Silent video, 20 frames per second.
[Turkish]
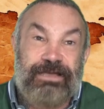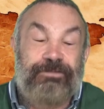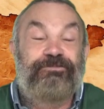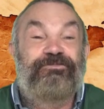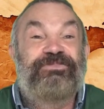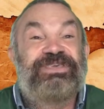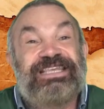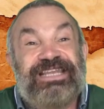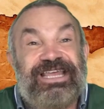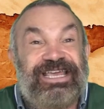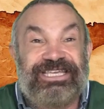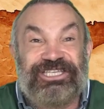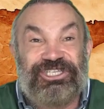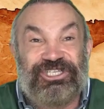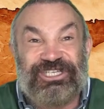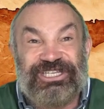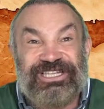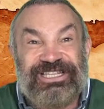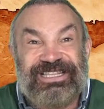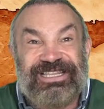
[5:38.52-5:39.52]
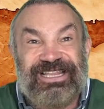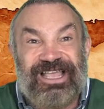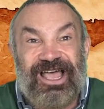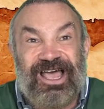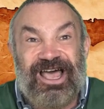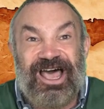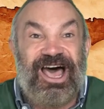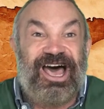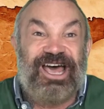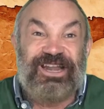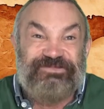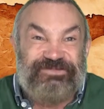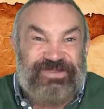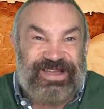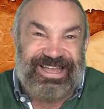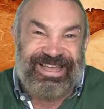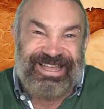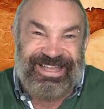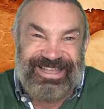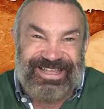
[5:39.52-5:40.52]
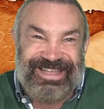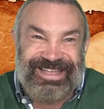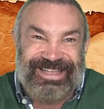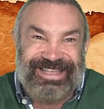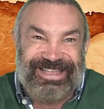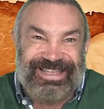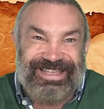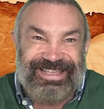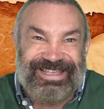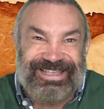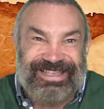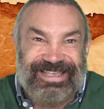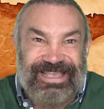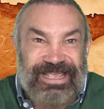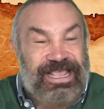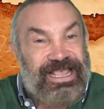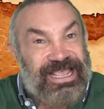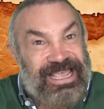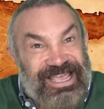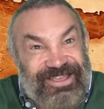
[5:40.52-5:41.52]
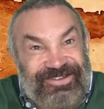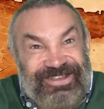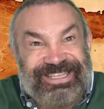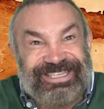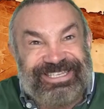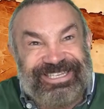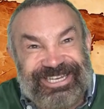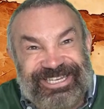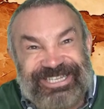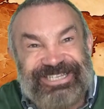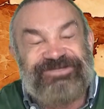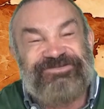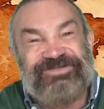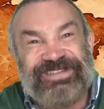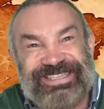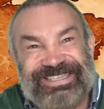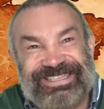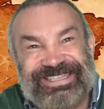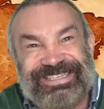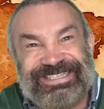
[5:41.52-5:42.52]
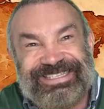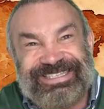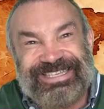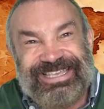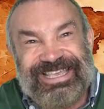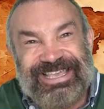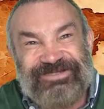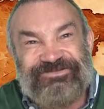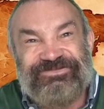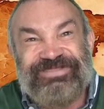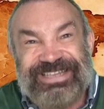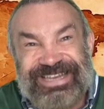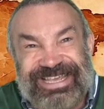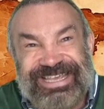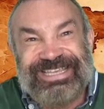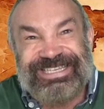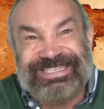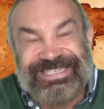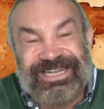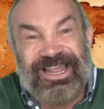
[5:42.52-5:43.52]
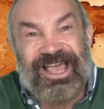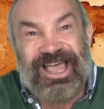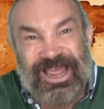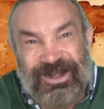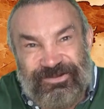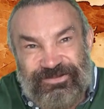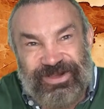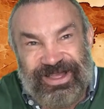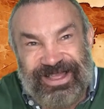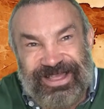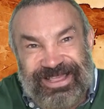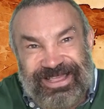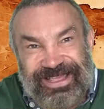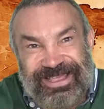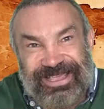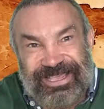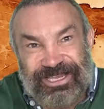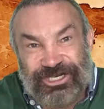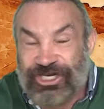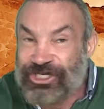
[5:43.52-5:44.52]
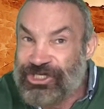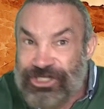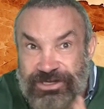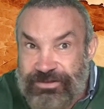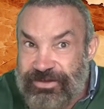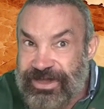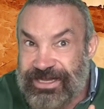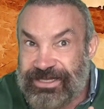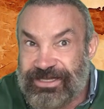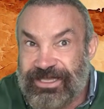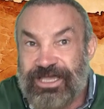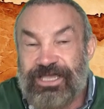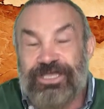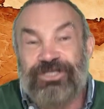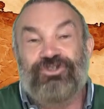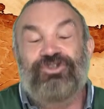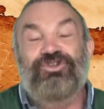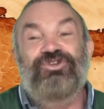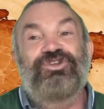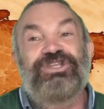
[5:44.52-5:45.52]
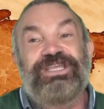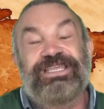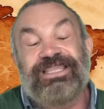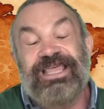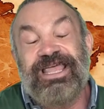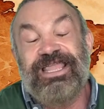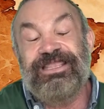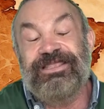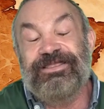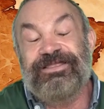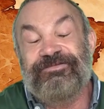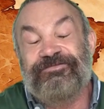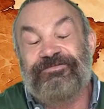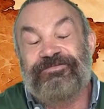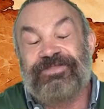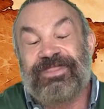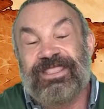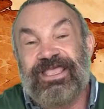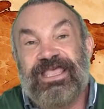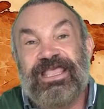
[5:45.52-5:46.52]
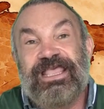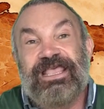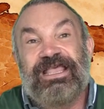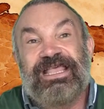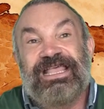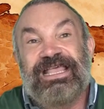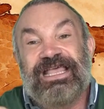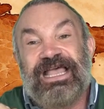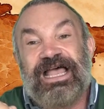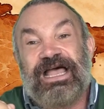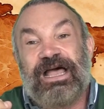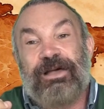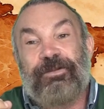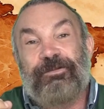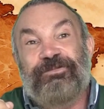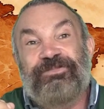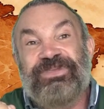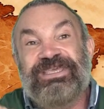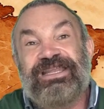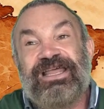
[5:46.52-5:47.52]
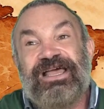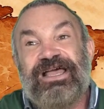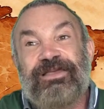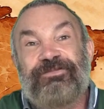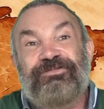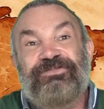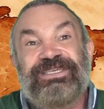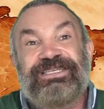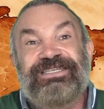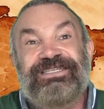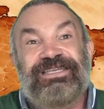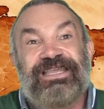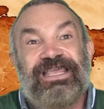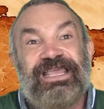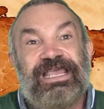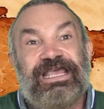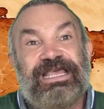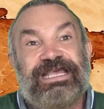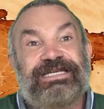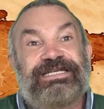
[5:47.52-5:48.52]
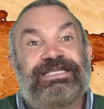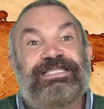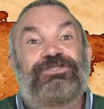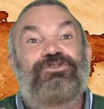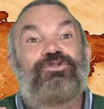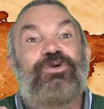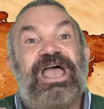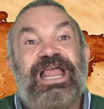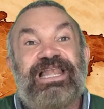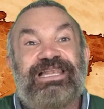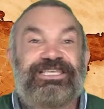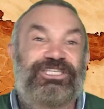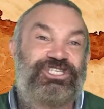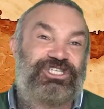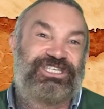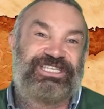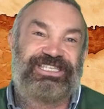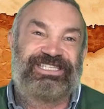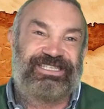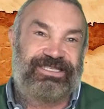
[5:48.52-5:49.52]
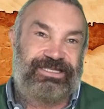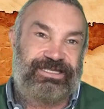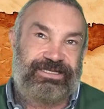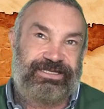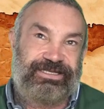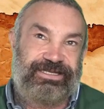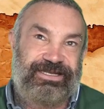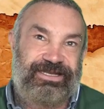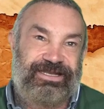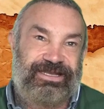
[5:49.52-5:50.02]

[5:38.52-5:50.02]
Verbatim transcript: Bira için arpa. Evet şaşırmadınız. Bira için arpa. Şaşırmayın. Çünkü neden? Bira bir ritüel içkisidir.